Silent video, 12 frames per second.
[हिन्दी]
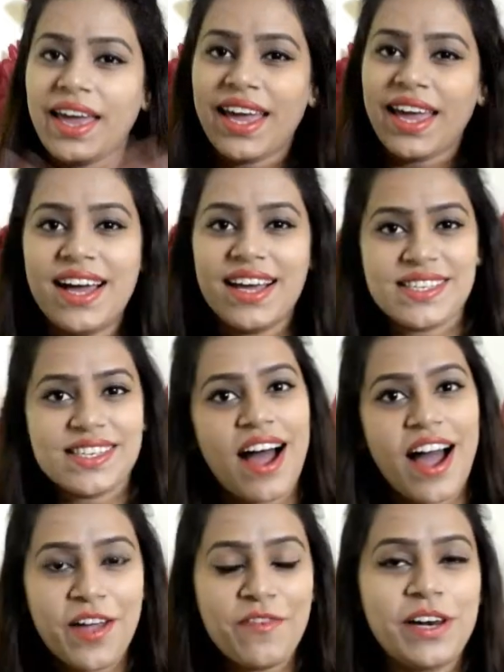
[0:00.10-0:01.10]
गाइस
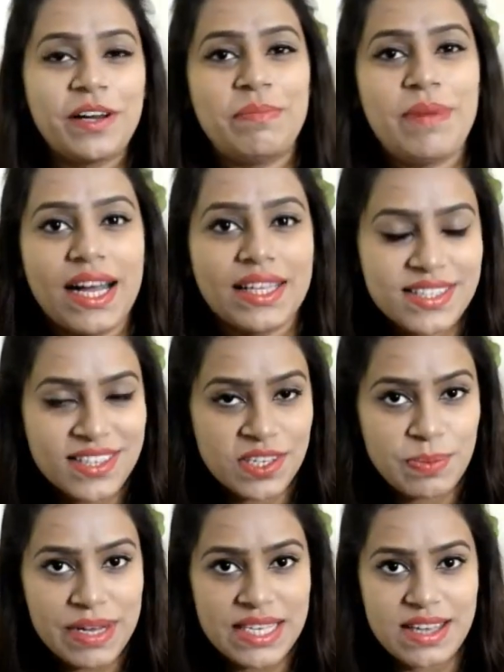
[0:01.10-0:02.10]
हाय वेलकम बैक दिस इज़
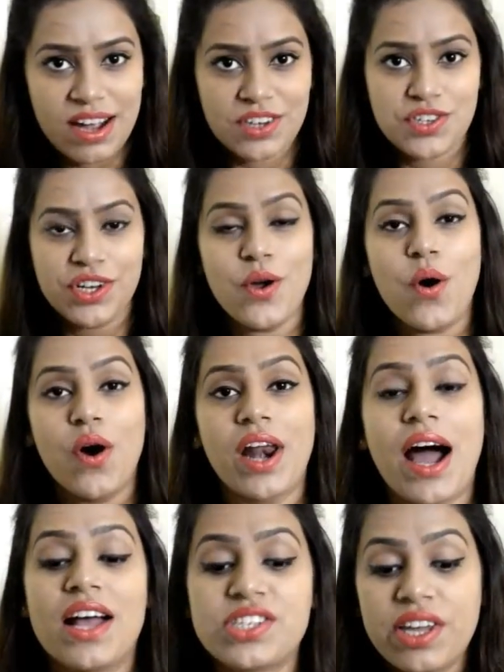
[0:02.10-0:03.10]
मी साक्षी और
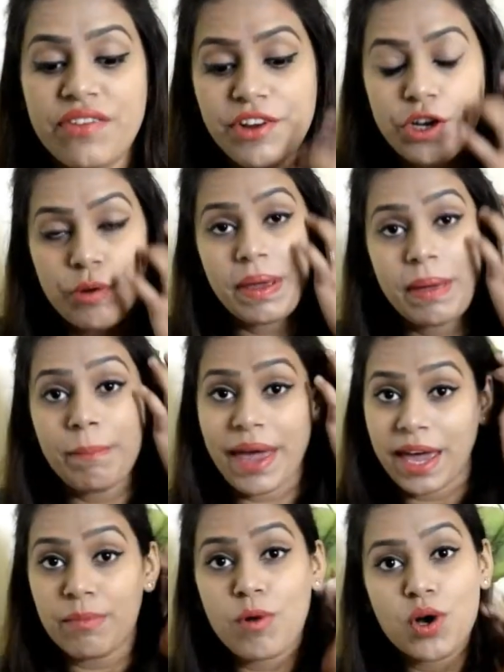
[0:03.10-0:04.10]
आज की वीडियो में मैं
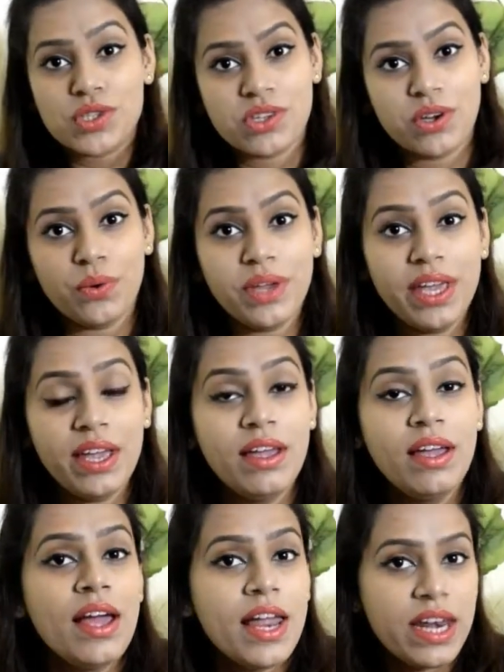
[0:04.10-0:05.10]
अनबॉक्स करूंगी
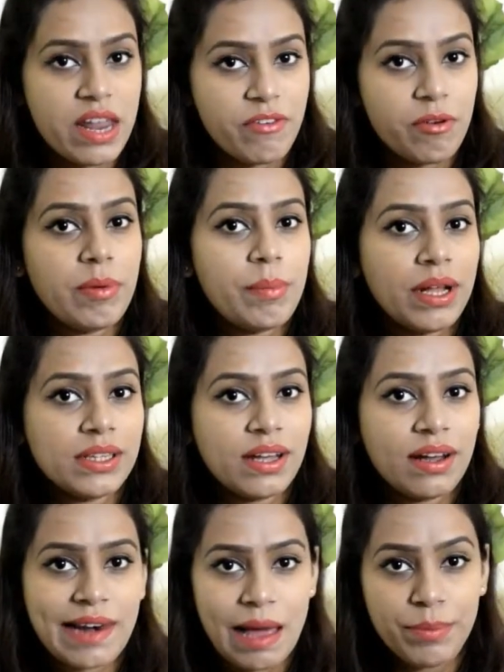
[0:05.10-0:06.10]
नवंबर मंथ का
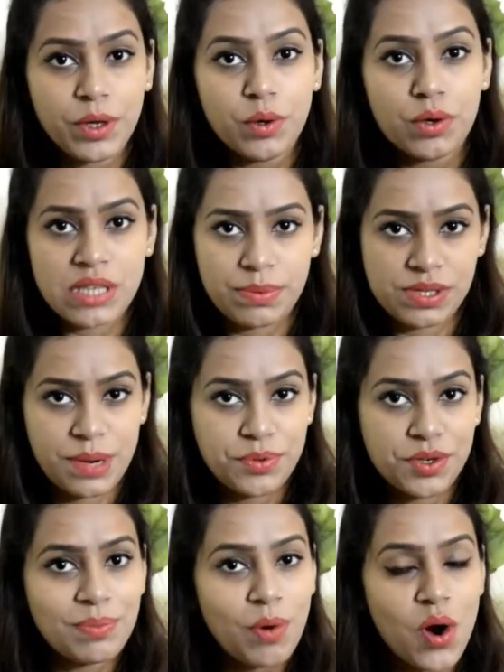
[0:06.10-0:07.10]
ग्लामीगो
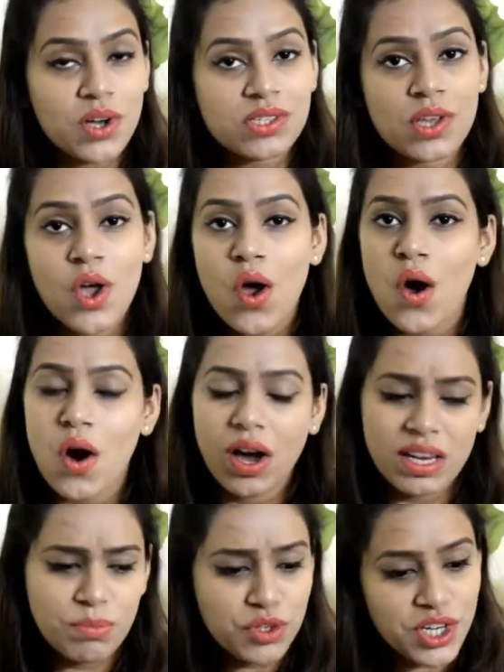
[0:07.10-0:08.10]
सब्सक्रिप्शन बॉक्स और
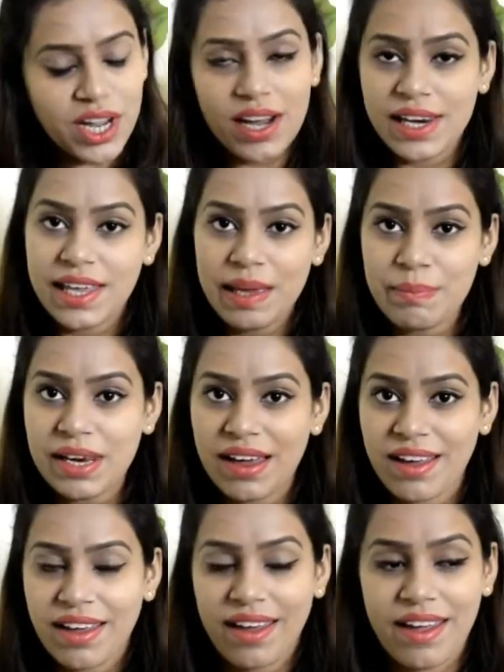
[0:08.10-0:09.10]
ये मुझे कल ही मिला
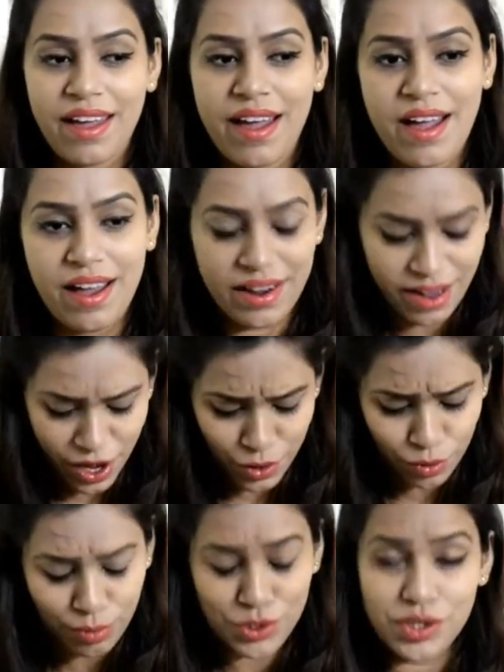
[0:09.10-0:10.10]
है एंड आई नो
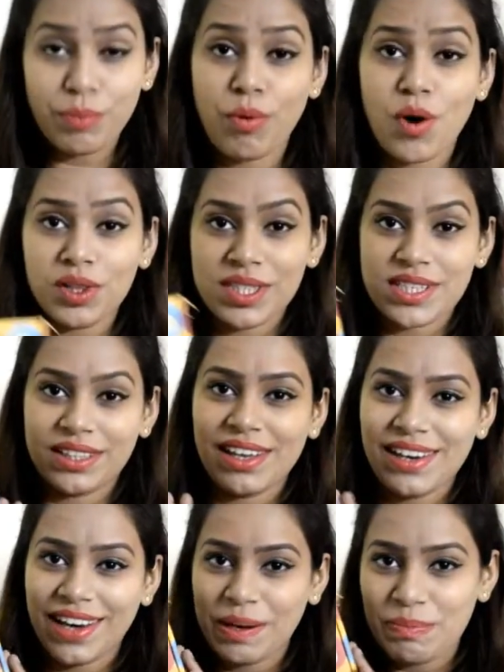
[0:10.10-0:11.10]
मुझे बहुत ही ज़्यादा
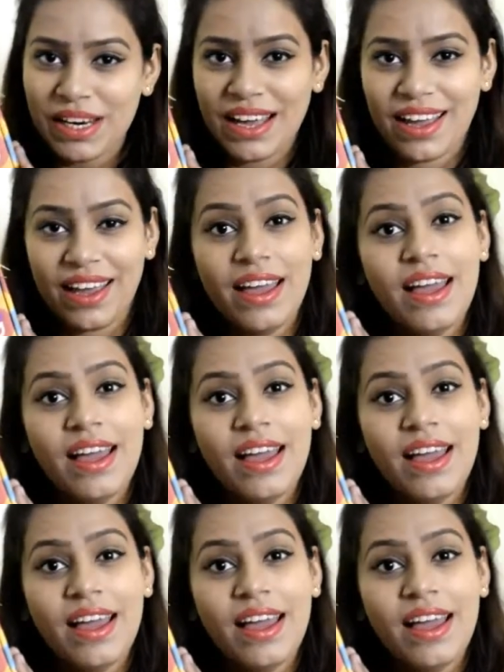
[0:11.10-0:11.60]
लेट मिला है